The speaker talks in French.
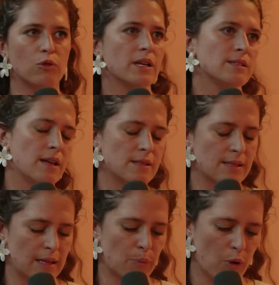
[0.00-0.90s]
Donc là,
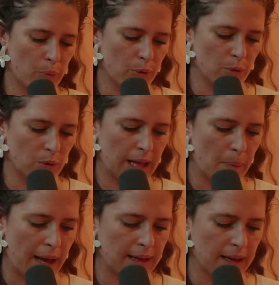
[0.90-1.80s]
ça, dépend un peu au cas
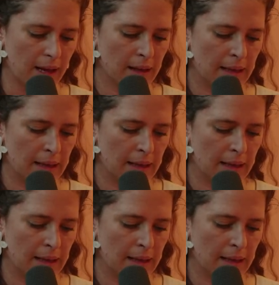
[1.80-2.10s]
par cas.